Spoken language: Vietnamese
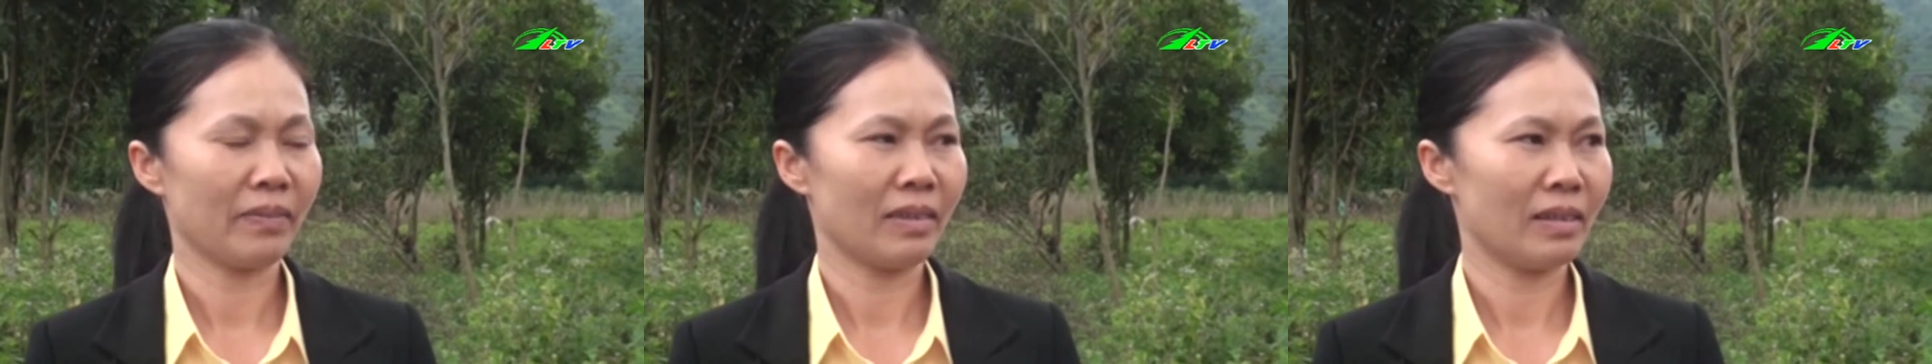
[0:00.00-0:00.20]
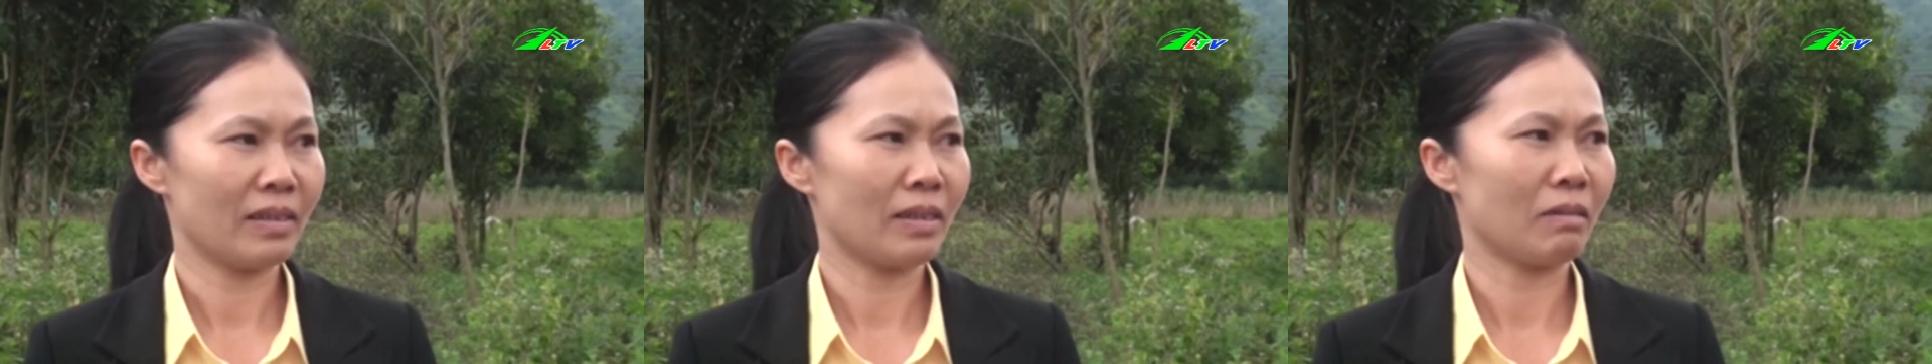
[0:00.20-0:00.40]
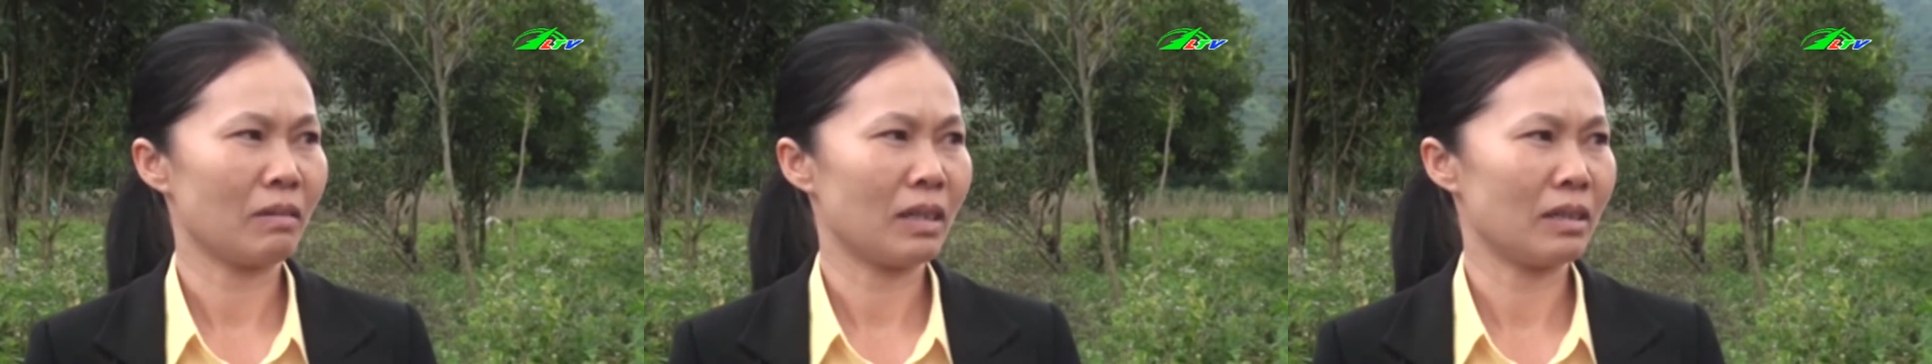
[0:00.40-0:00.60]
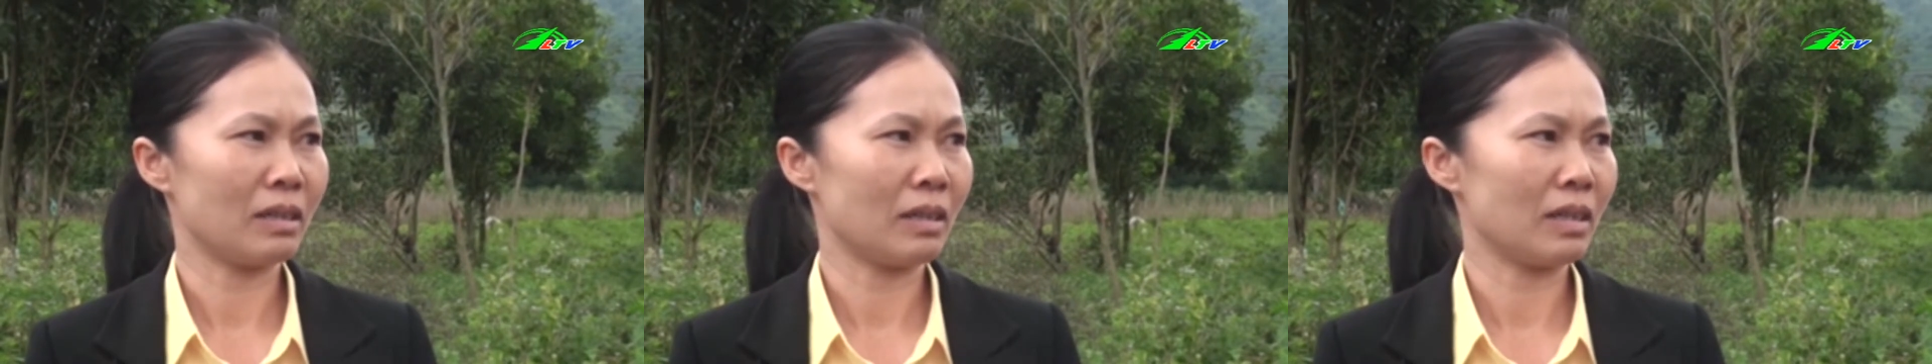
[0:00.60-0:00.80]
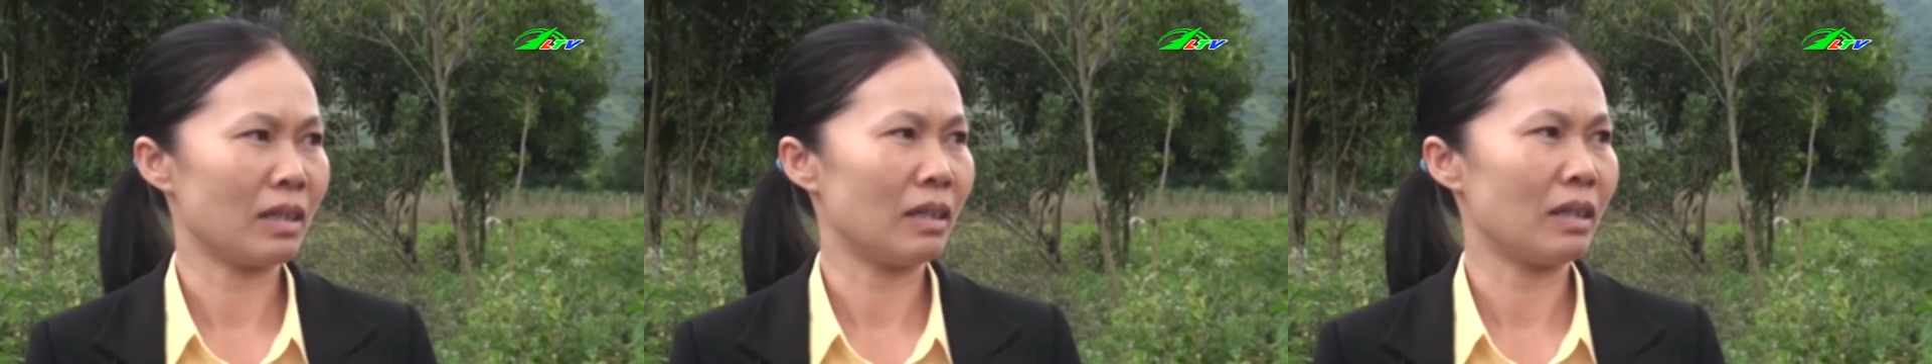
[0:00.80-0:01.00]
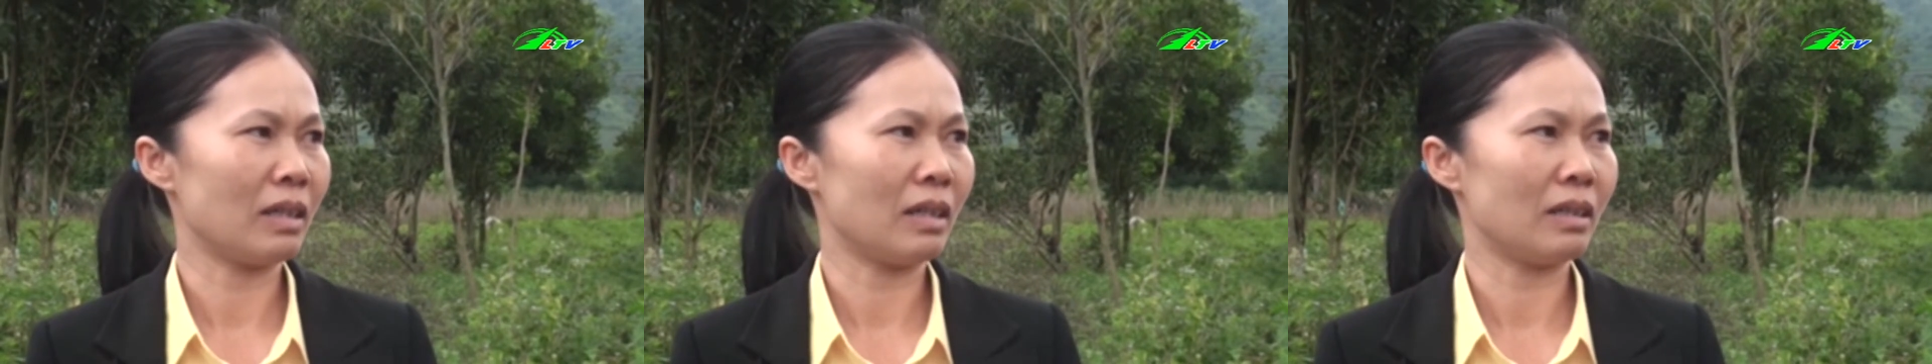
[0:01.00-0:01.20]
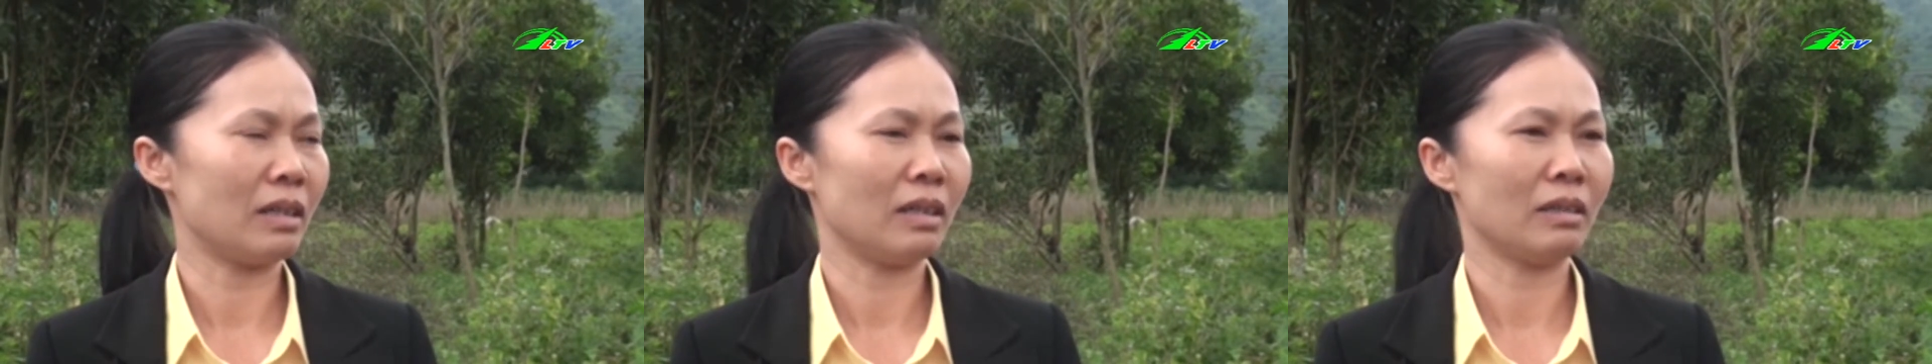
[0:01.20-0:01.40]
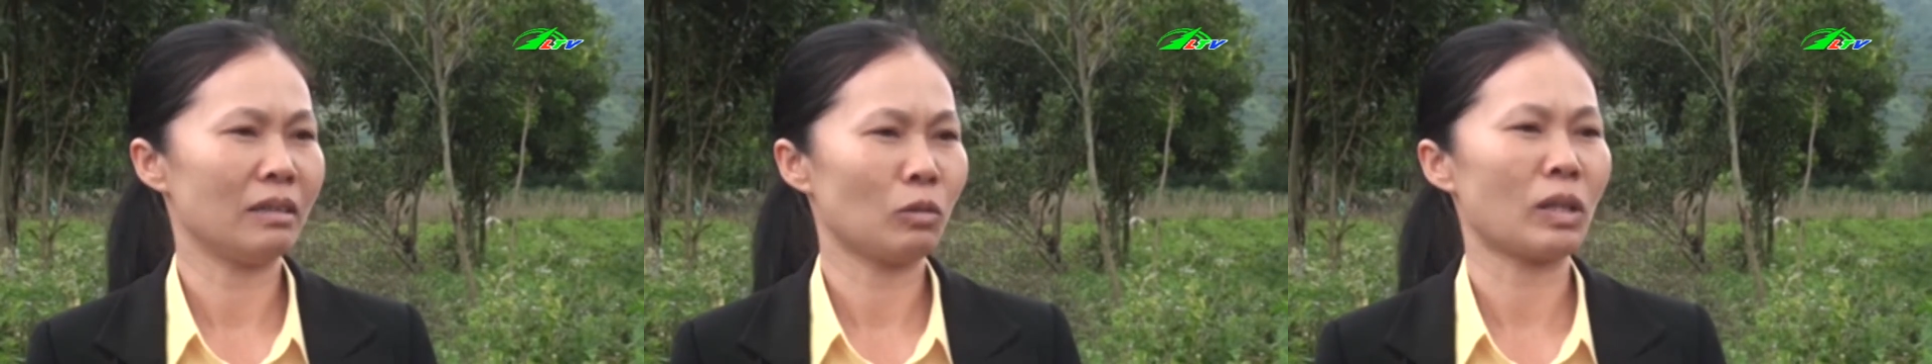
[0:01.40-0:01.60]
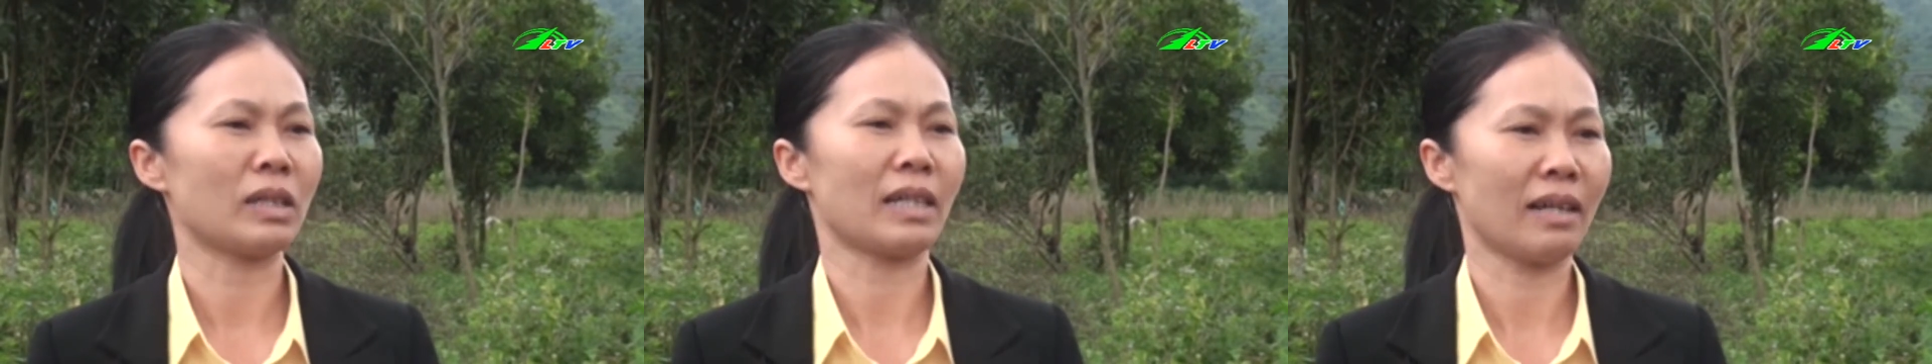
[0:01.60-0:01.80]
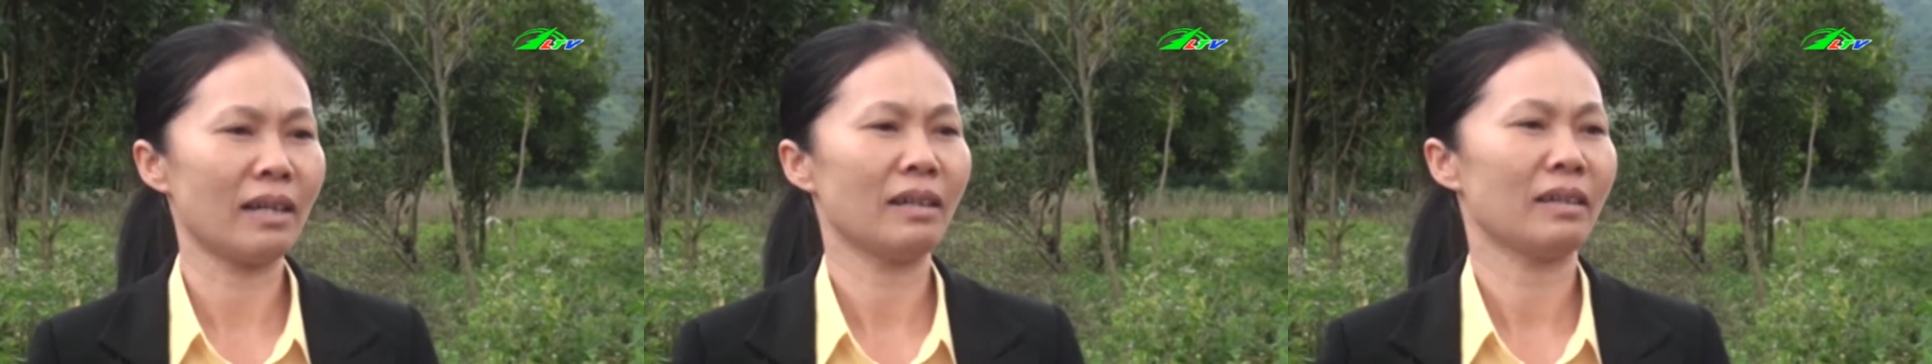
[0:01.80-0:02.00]
Thế xong là dần dần là đến toàn
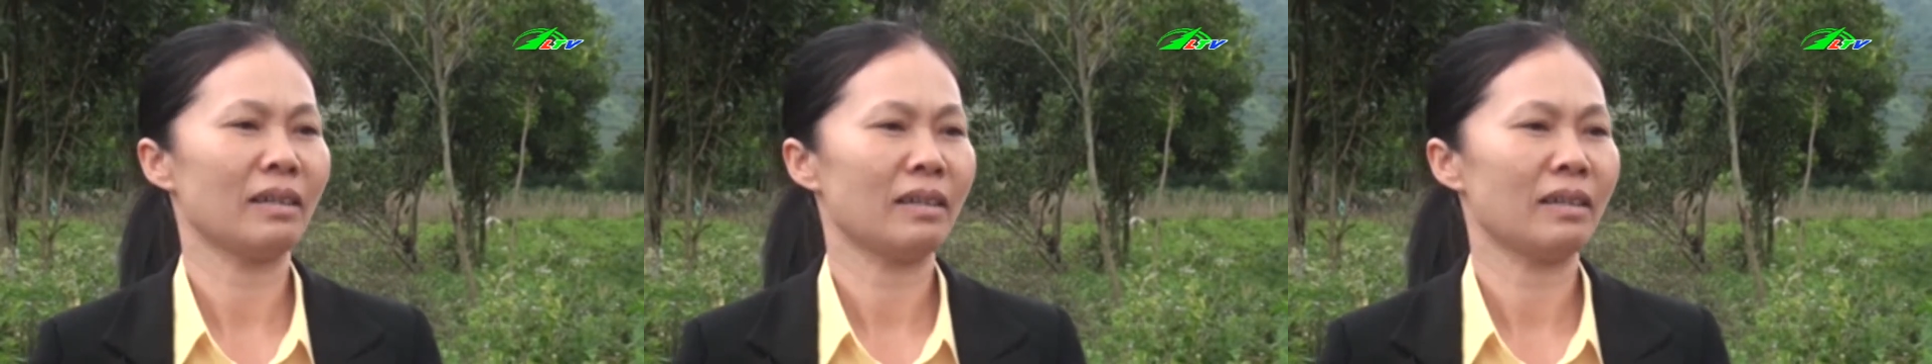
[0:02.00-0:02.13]
xã.